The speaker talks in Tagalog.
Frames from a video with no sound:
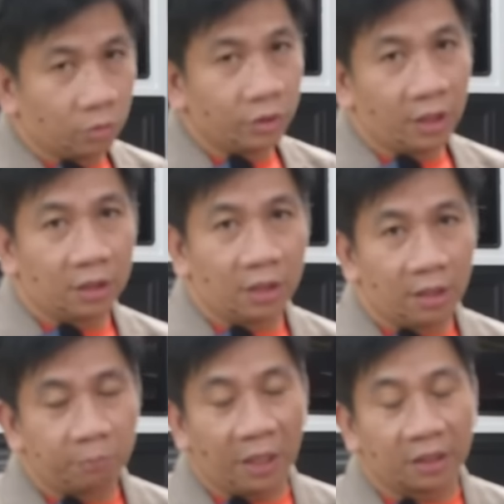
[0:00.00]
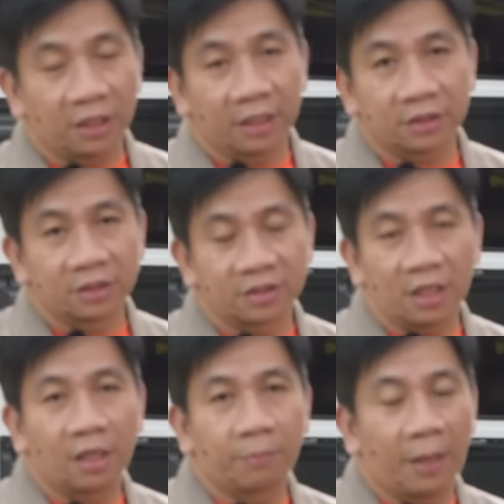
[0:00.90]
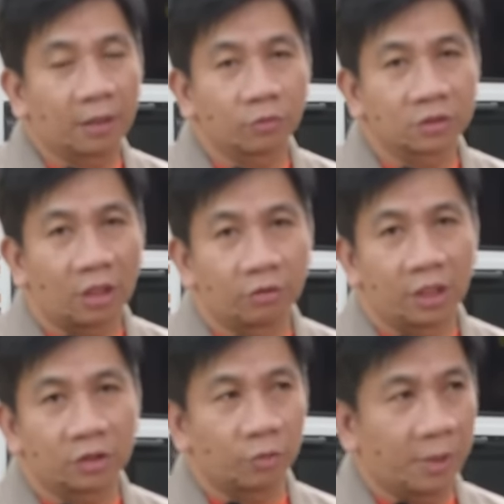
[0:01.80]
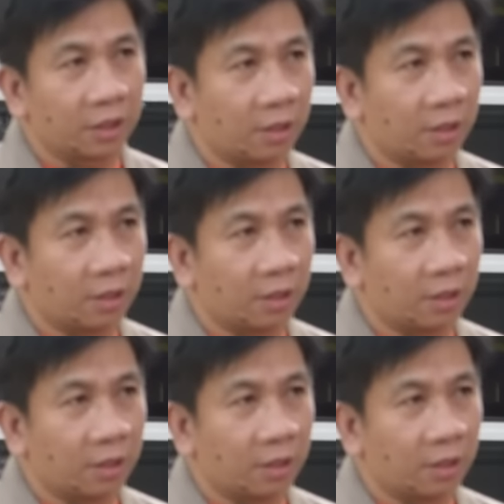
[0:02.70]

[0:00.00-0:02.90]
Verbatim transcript: Unang uh, vlog natin sa bagong taon na ito mga